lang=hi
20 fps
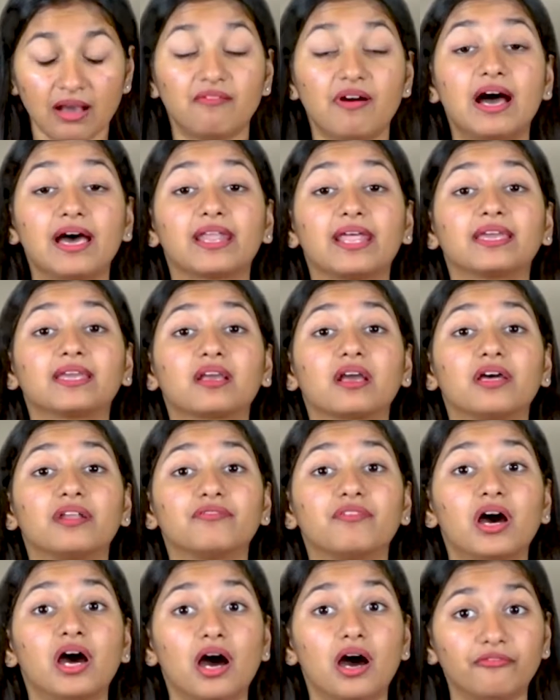वहां रहकर
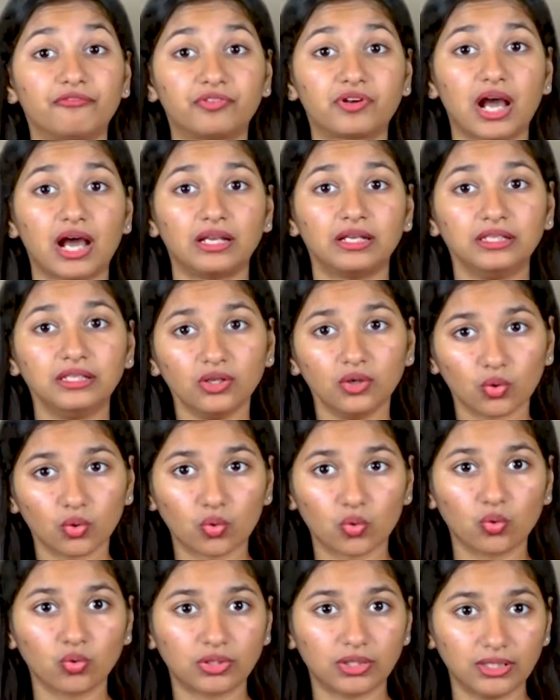वह अफगानी
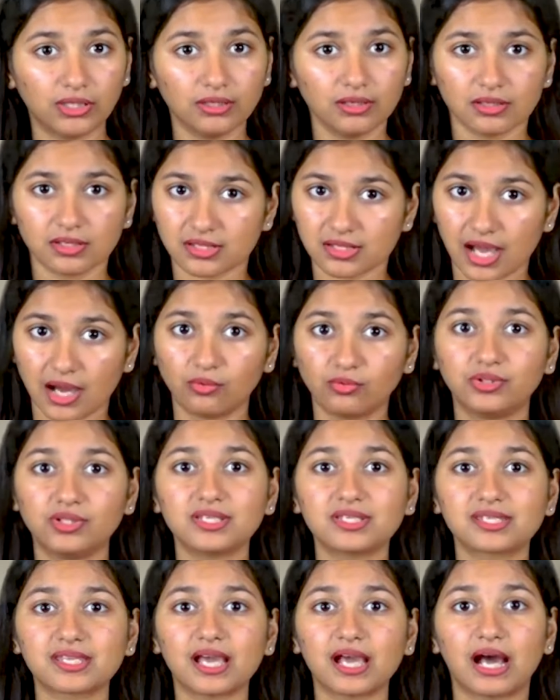लोगों की
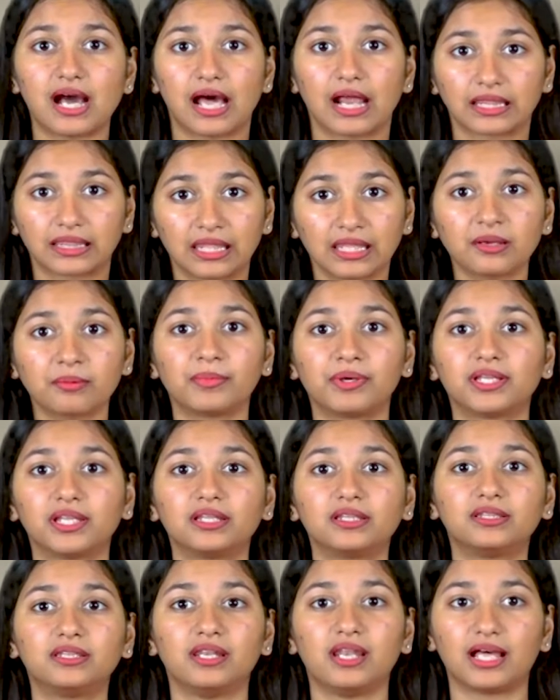सऊदी से आर्थिक
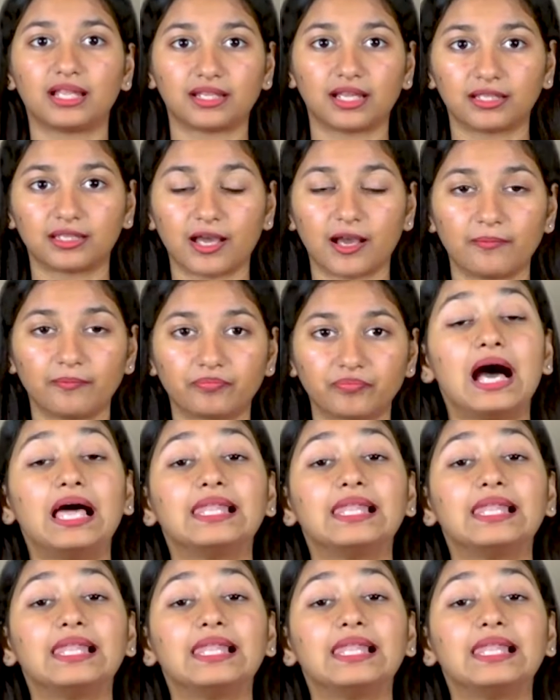मदद दिलाता था